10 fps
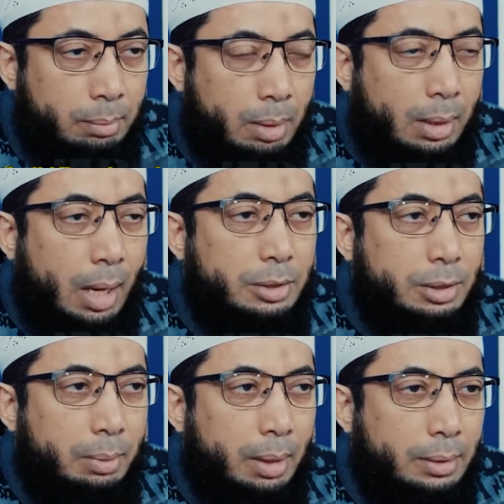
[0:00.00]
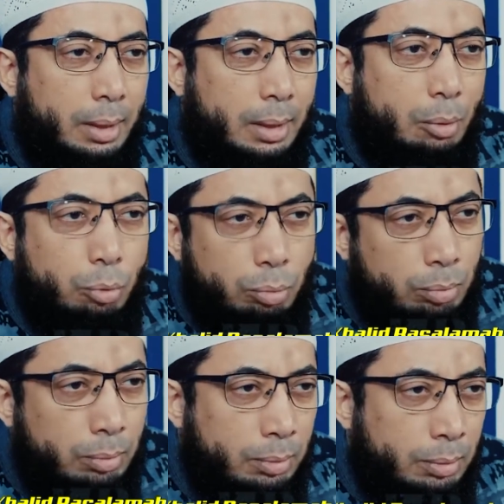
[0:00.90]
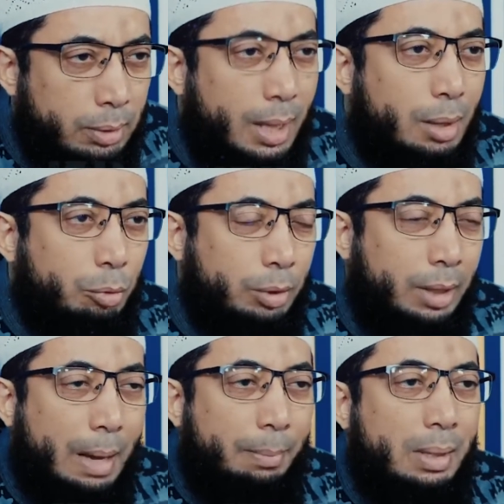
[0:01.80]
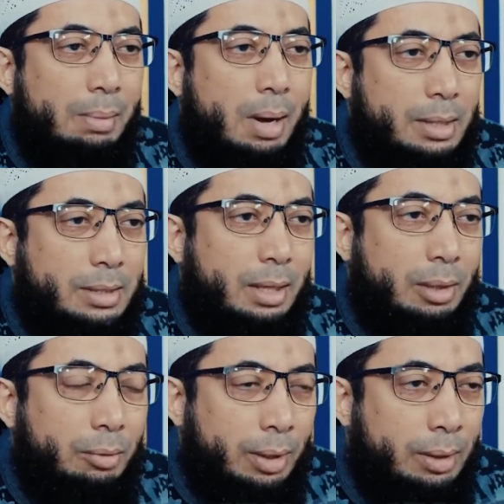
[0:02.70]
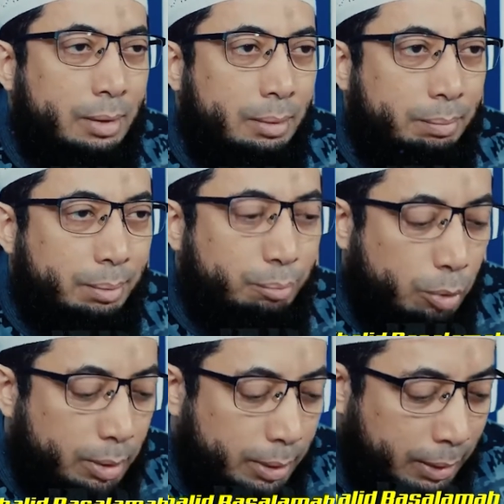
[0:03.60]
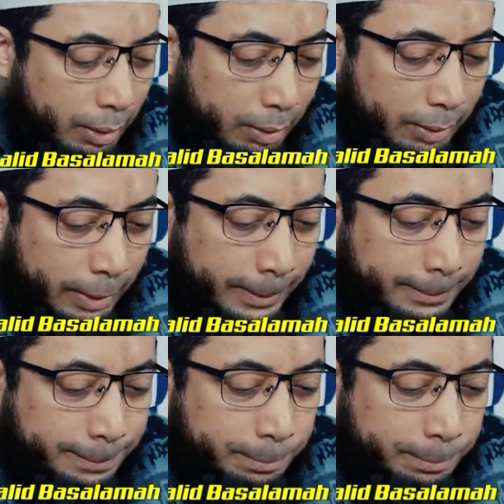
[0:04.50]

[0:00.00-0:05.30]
Maka Aisyah mengatakan aku ragu dengan apa yang dibahasakan oleh perempuan ini ya